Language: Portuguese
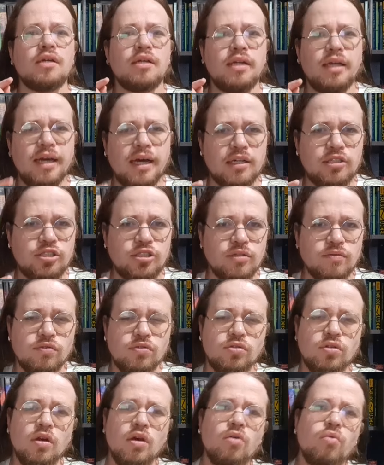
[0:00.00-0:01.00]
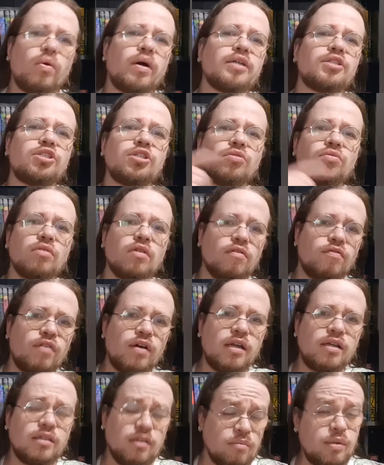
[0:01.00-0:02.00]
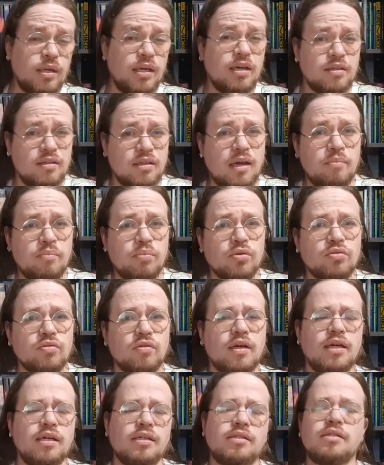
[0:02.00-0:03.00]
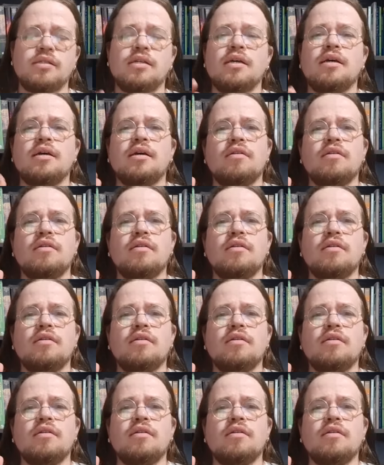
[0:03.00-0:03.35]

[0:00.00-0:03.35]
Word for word: negativos. O artigo que eu falei também, que está em português,